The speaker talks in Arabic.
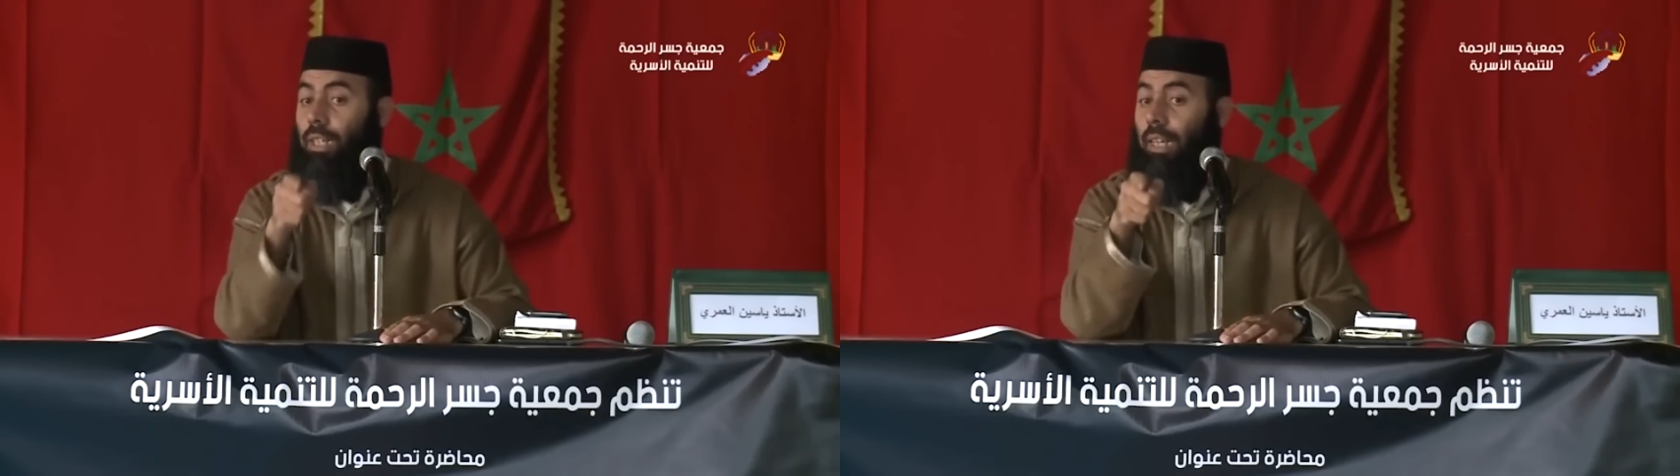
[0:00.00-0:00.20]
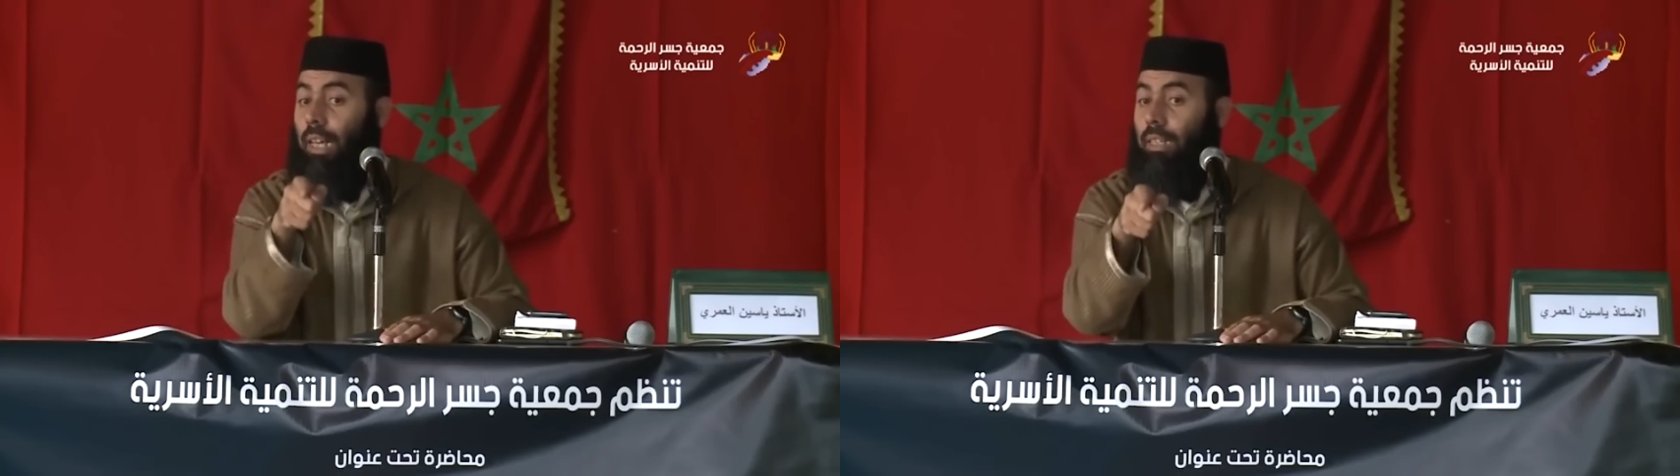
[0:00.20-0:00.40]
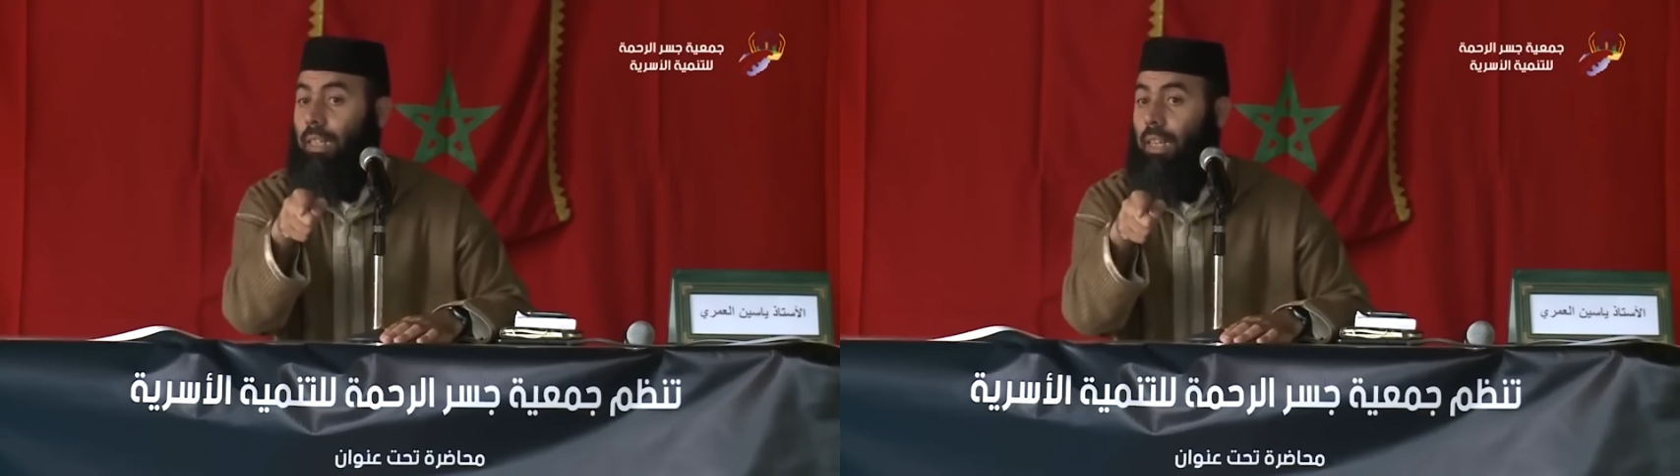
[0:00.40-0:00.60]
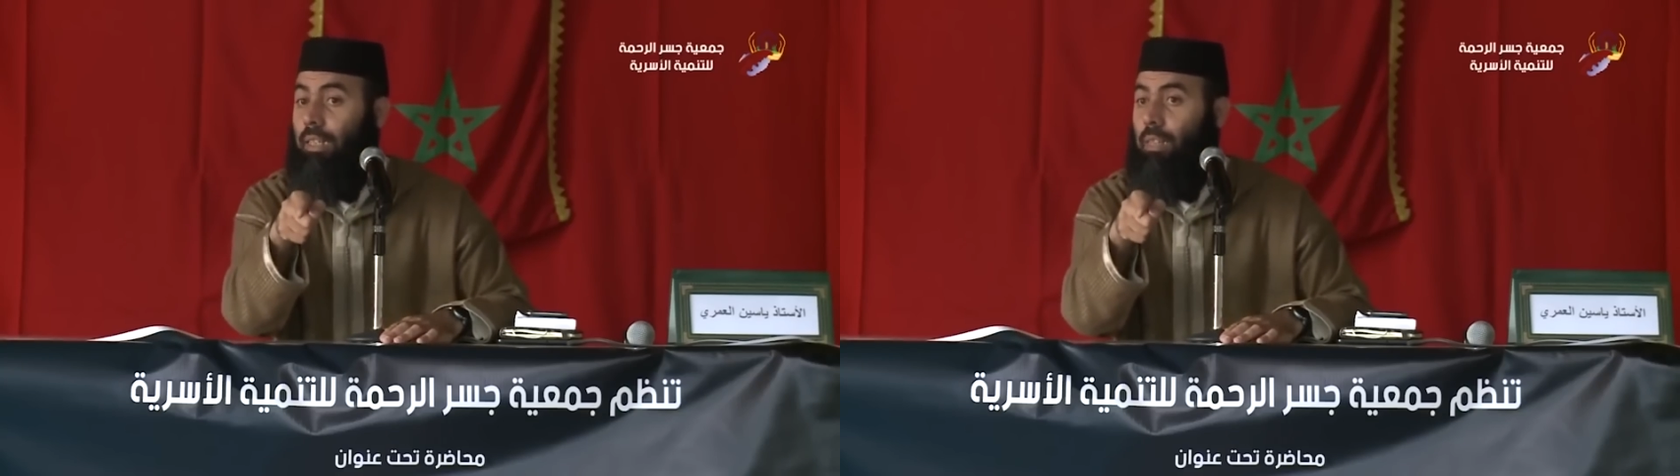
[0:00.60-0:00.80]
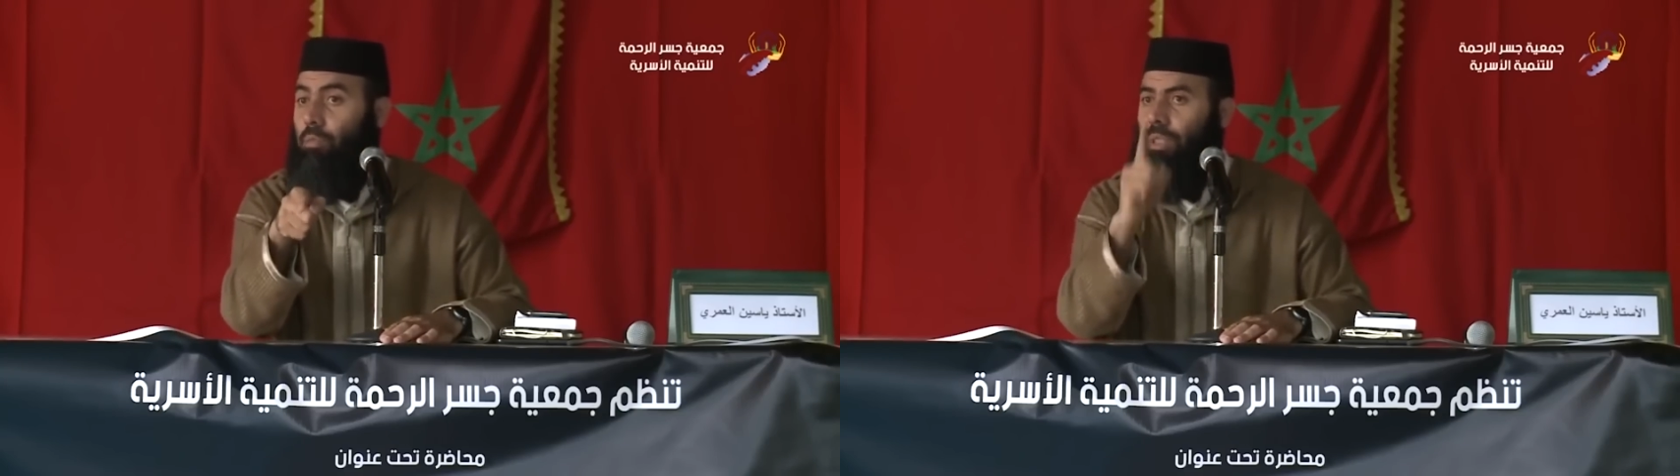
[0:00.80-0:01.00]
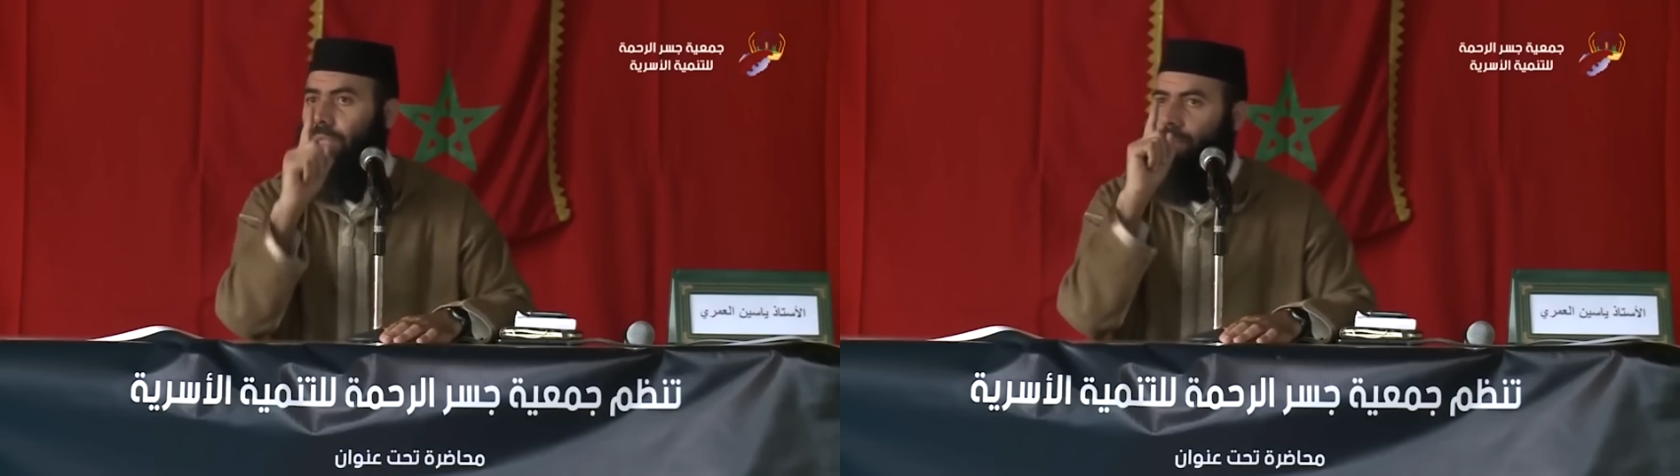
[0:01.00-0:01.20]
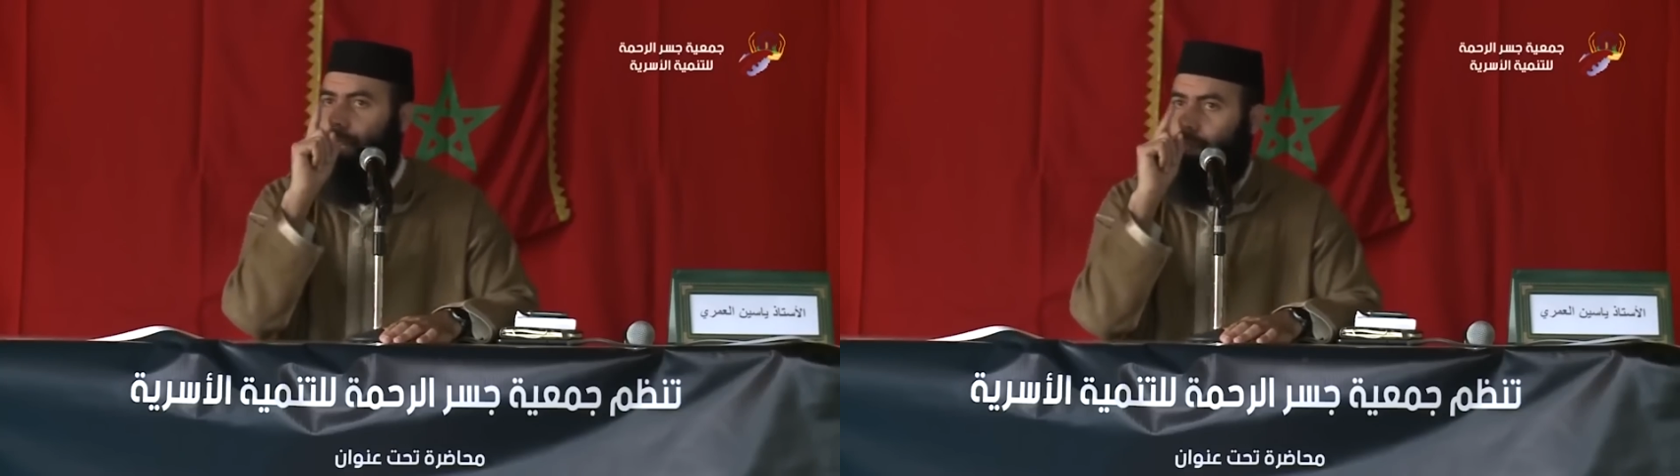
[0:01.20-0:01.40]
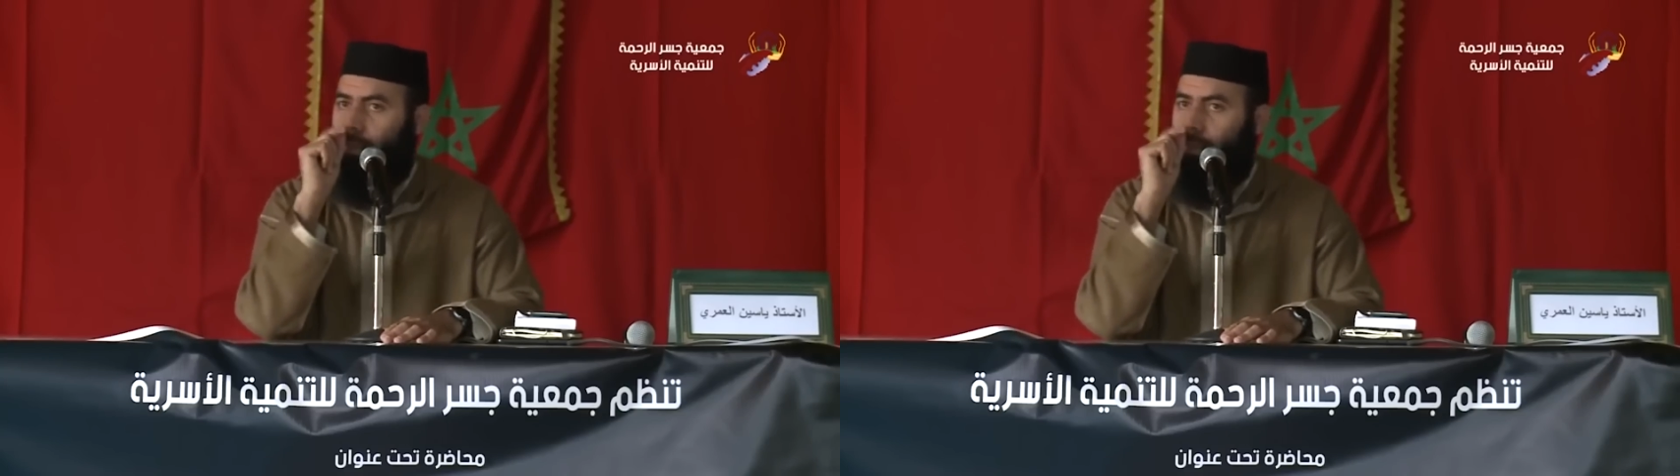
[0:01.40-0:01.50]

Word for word: اللي غادي عليها ديك المؤسسه